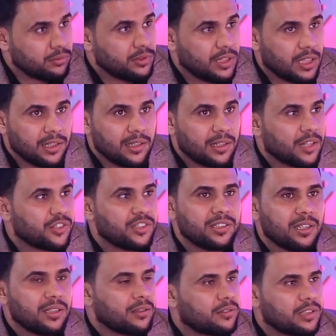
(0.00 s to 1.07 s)
يعني
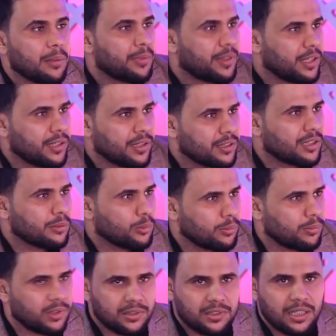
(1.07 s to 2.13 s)
القصيده تمثيل انت
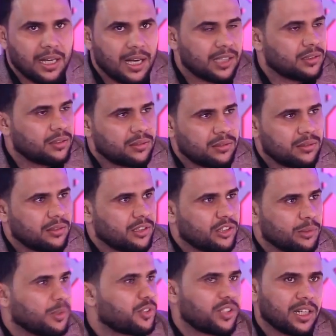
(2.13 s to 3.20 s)
انت قاعد
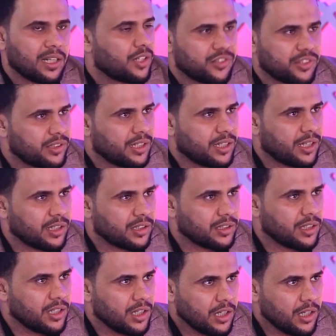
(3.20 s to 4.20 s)
تمسرح قصيده يعني